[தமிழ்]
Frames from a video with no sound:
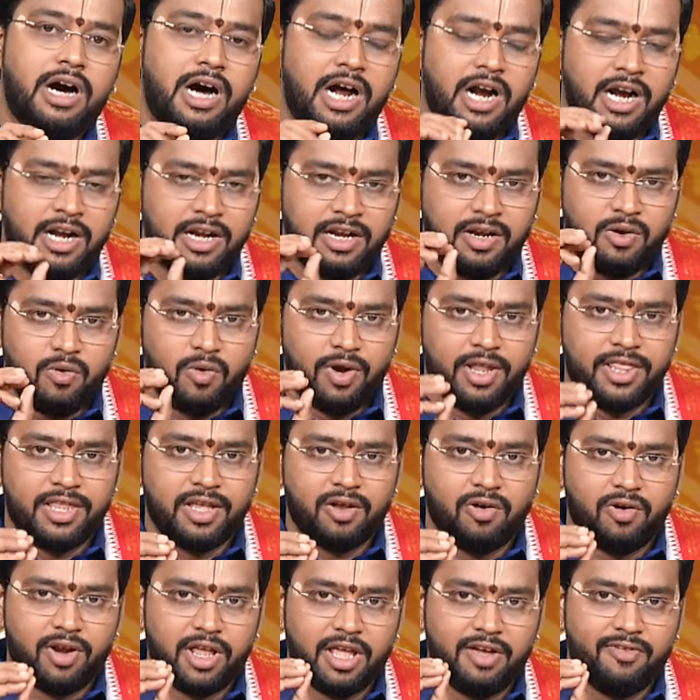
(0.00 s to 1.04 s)
ஆண்
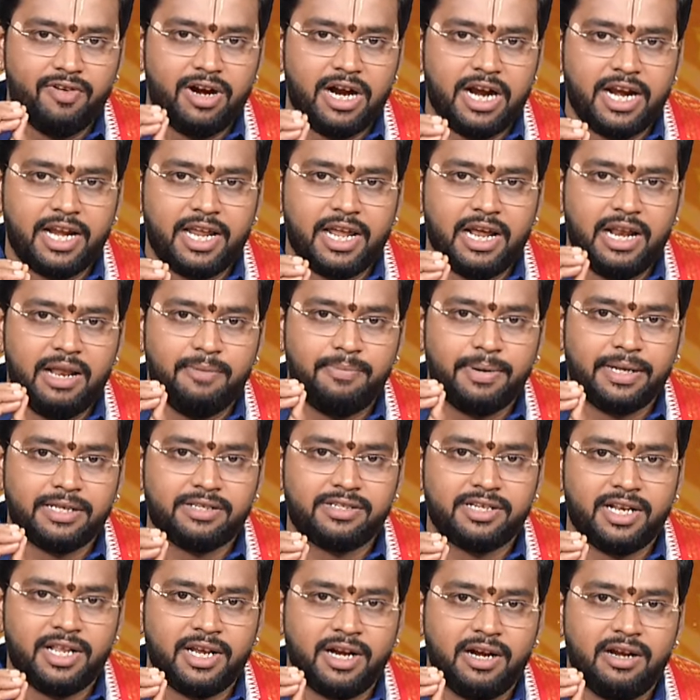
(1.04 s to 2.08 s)
குழந்தைகளுடைய வாழ்க்கையில்
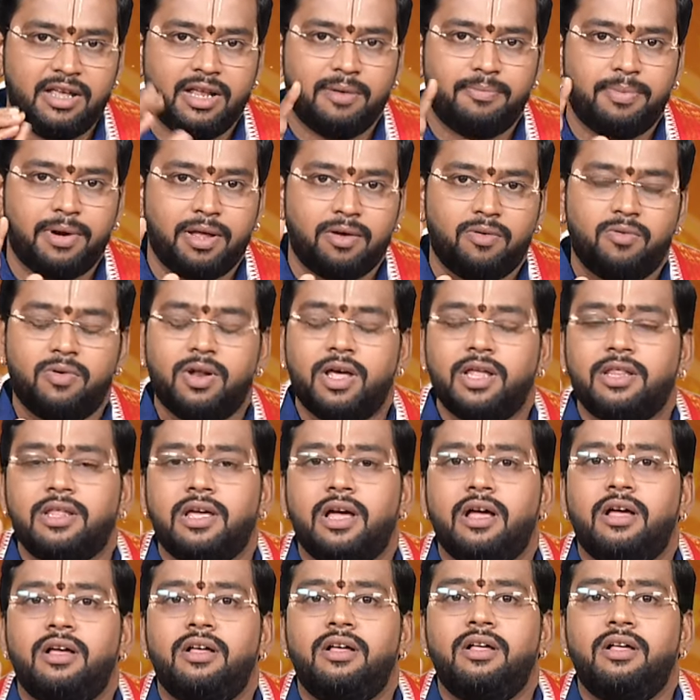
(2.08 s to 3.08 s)
பிரச்சனைகள் ஏற்படக்கூடாதா